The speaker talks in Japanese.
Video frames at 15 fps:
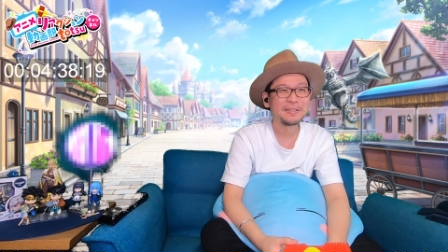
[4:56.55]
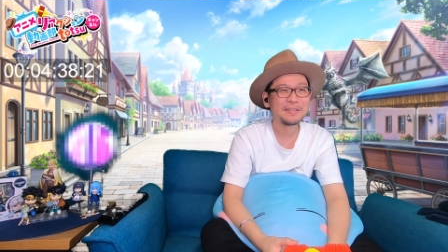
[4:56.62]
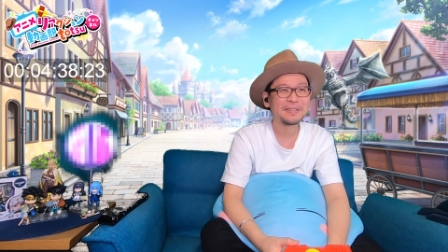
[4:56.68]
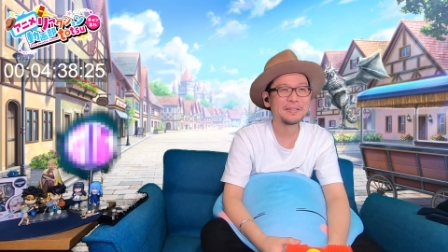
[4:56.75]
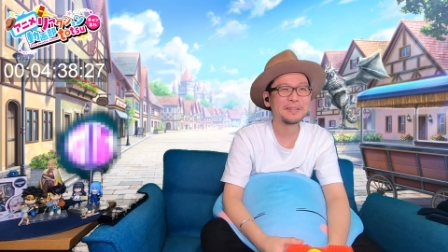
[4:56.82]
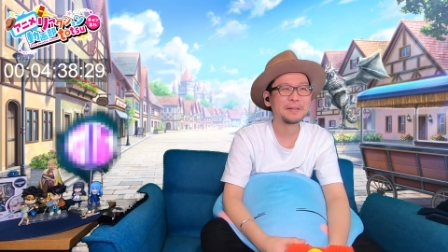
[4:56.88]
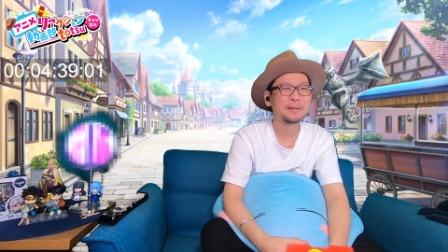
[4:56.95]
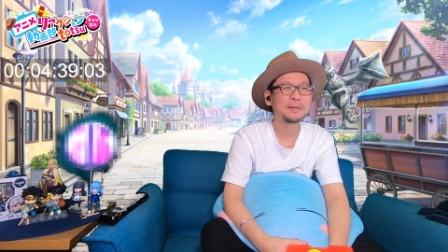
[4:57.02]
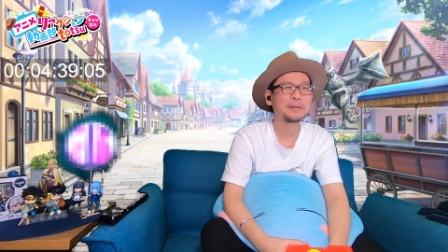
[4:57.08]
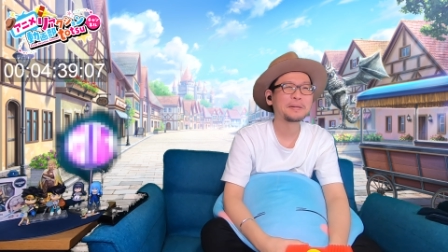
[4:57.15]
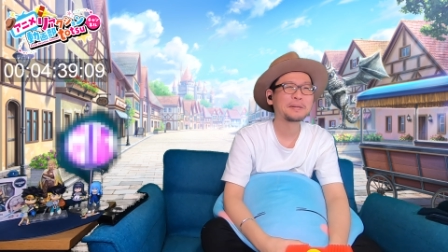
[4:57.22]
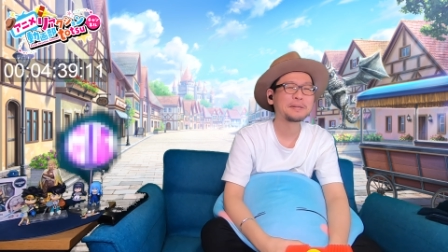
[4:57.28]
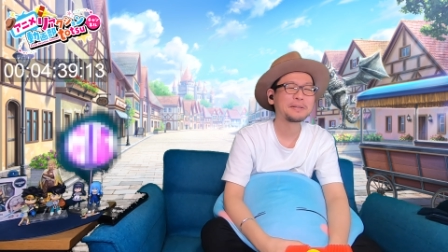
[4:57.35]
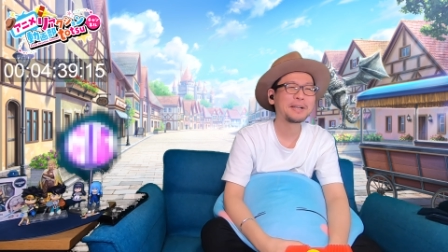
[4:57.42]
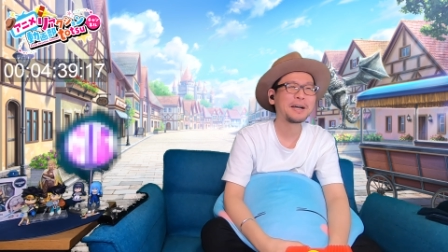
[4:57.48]
う
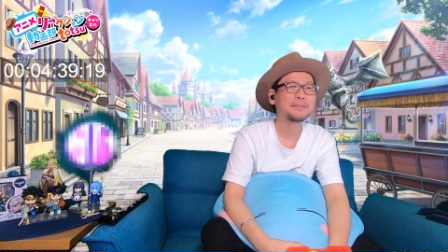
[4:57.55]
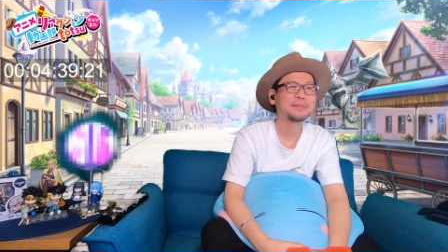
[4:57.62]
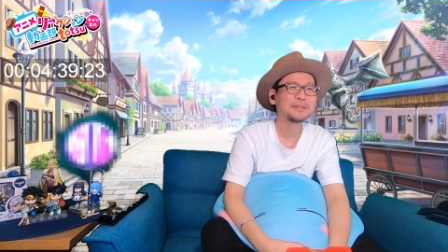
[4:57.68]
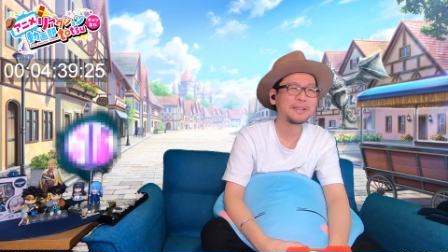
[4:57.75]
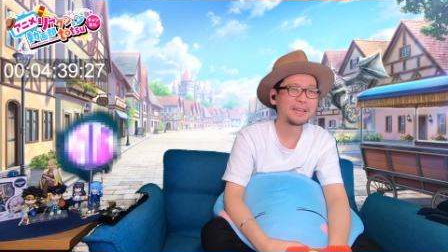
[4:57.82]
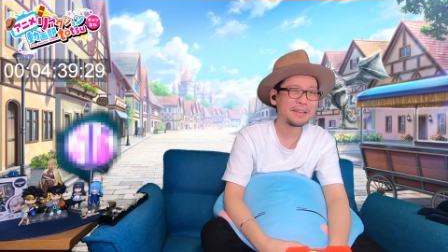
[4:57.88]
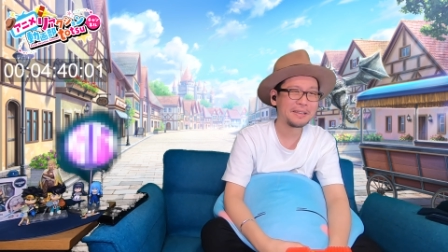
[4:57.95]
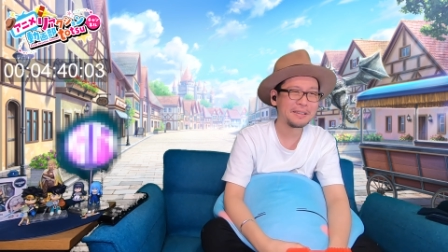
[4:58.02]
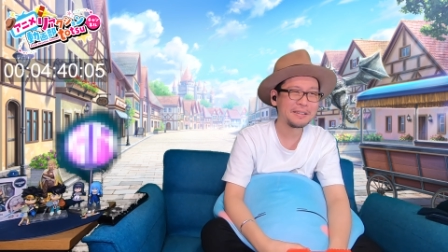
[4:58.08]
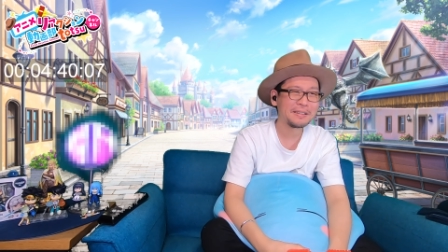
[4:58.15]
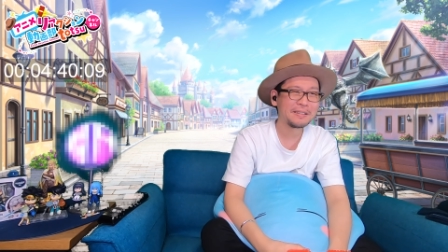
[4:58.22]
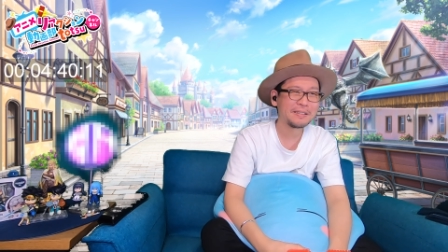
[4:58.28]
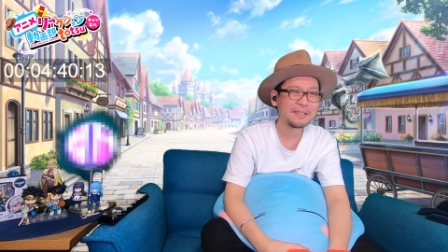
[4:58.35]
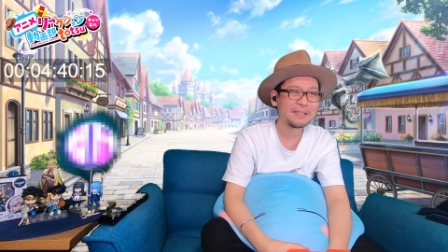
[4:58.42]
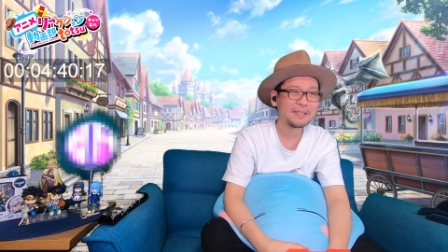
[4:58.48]
ん、グラム
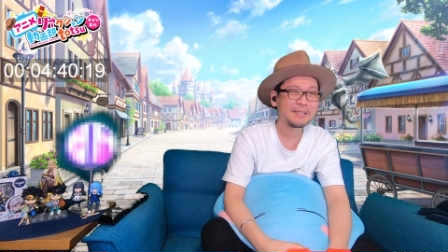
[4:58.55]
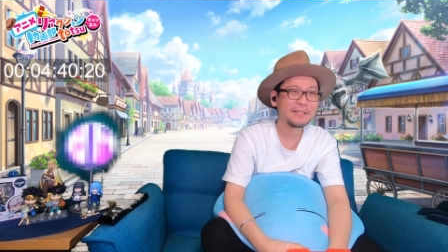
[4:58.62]
ね。